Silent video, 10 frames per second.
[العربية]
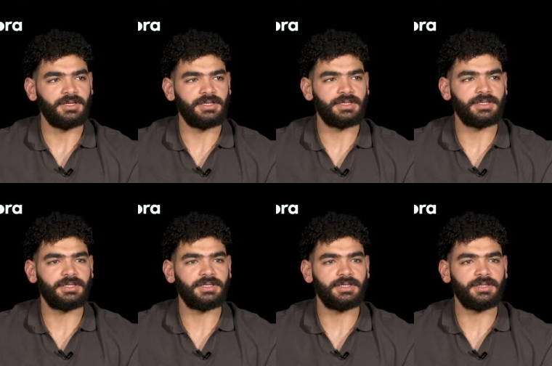
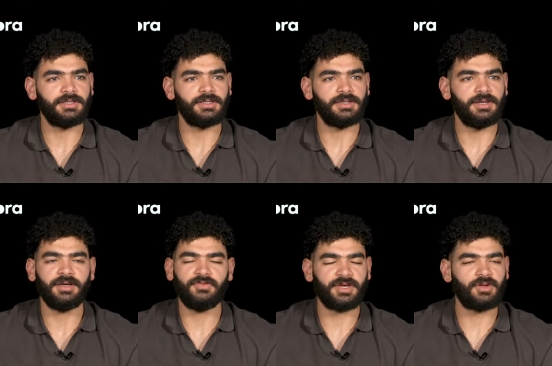آه
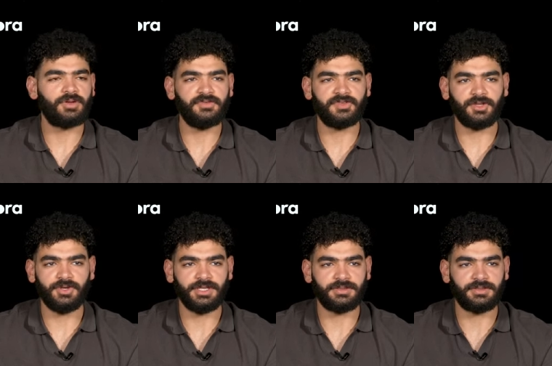هي الفكره كلها في
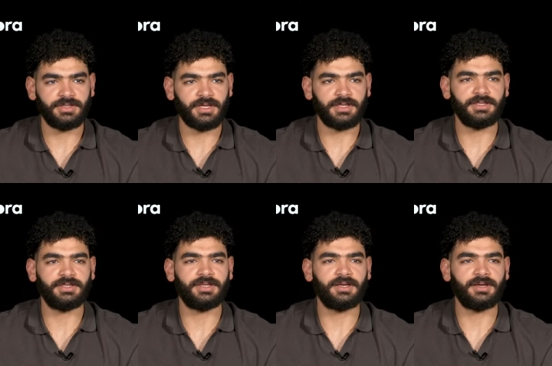التوقيت يعني
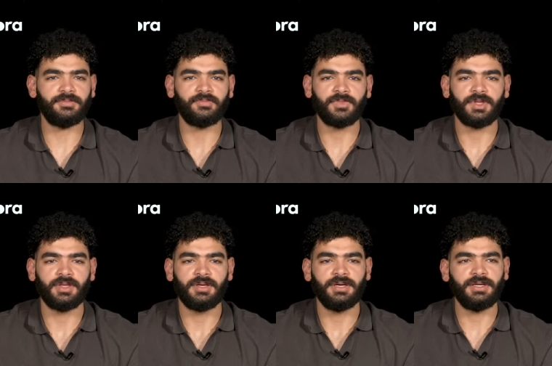انت
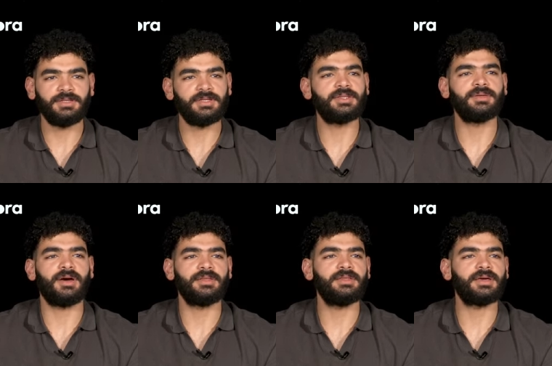ان انت
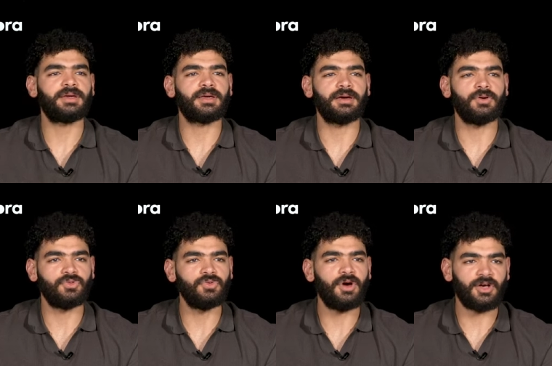يبقى عندك
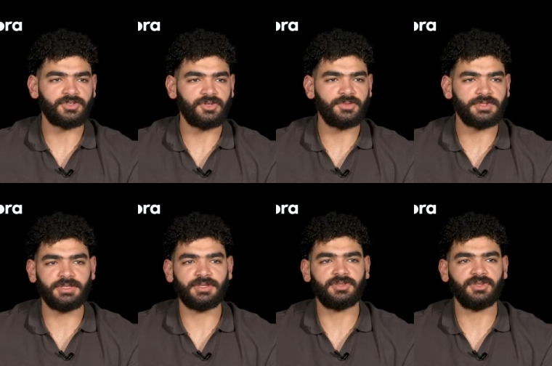هدوء اعصاب ان
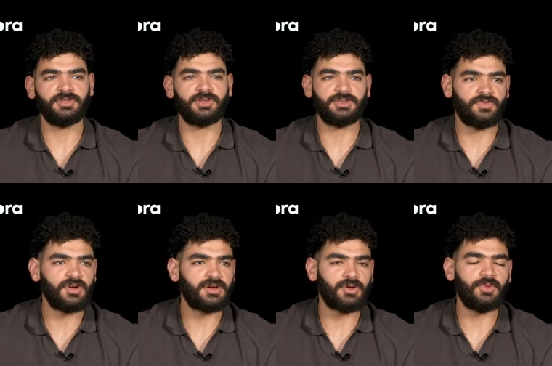انت تقدر
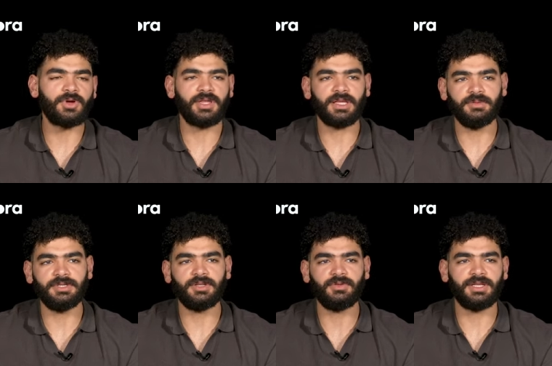تفكر هو ممكن يعمل ايه
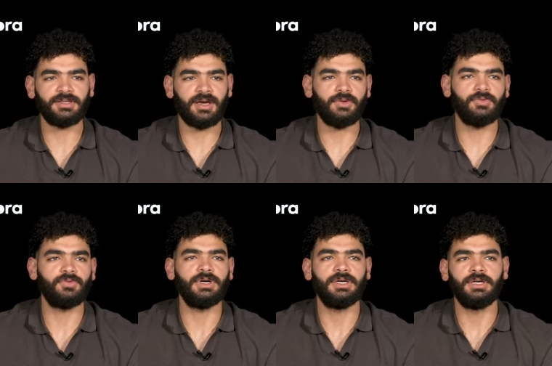دلوقتي
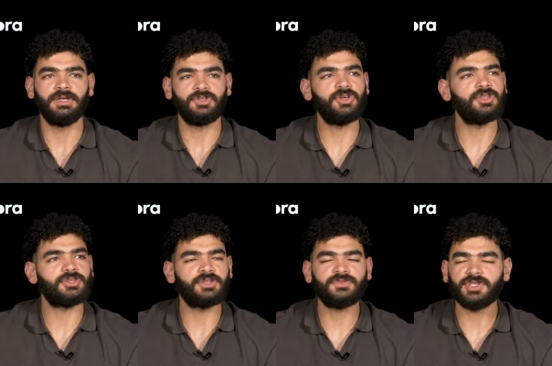او تقدر
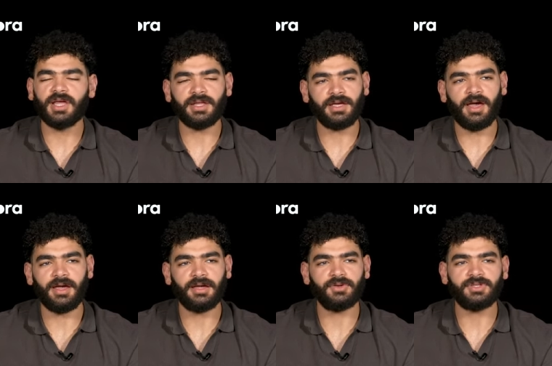تفصل عن اي
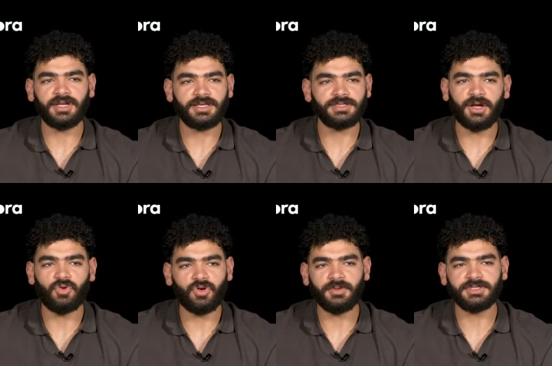حاجه وتركز على
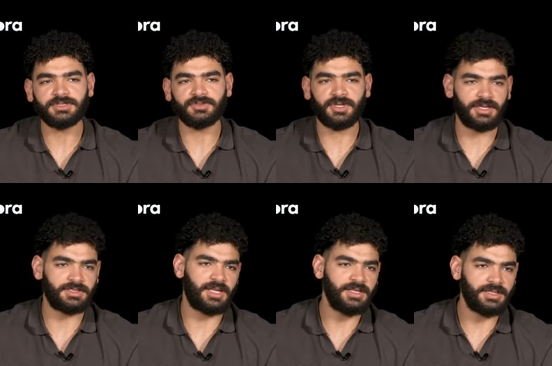الكوره بس
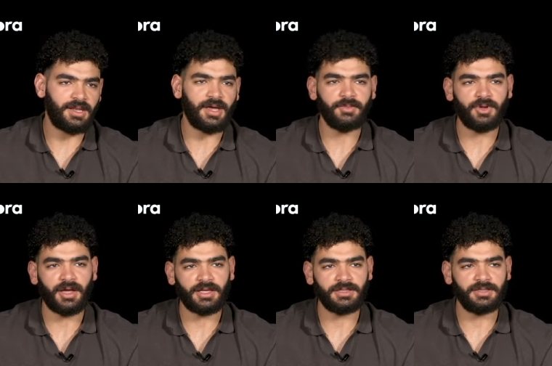تركز على ايد اللعيب
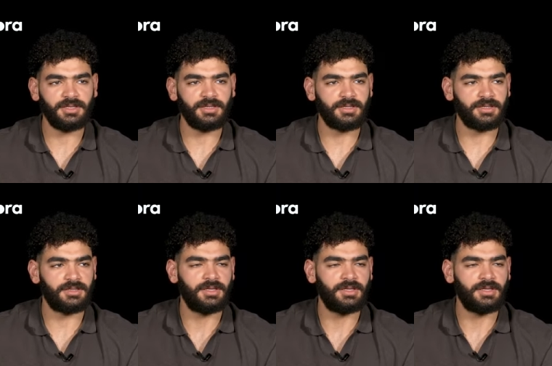والحاجات دي